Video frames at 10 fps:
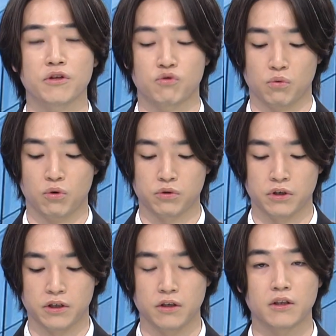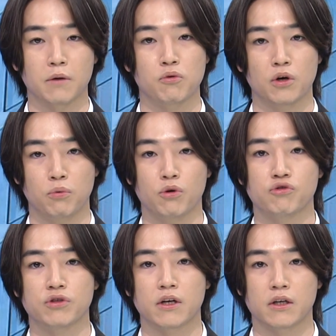있는 종목들이 낙폭을
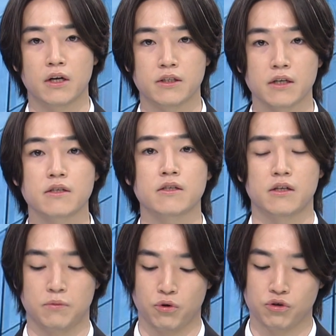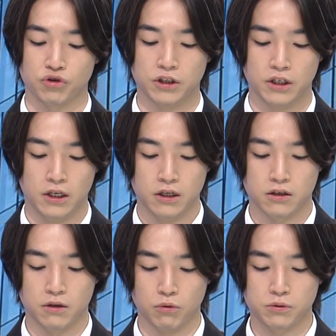보여주다가 상승세를 보여주는
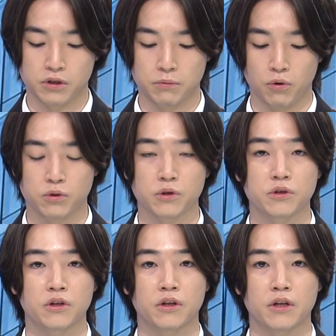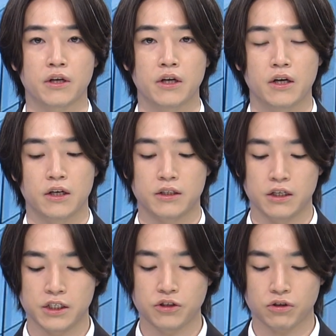그런 모습들이 보여줬었는데, 일단
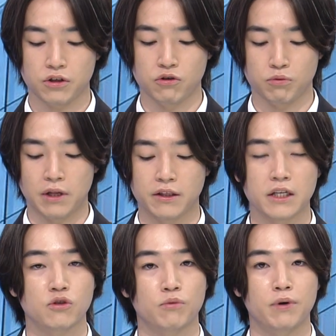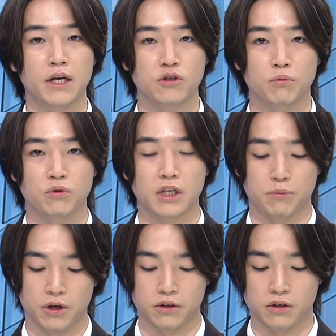실적들을 좀 낱낱이 좀 파헤쳐 보자면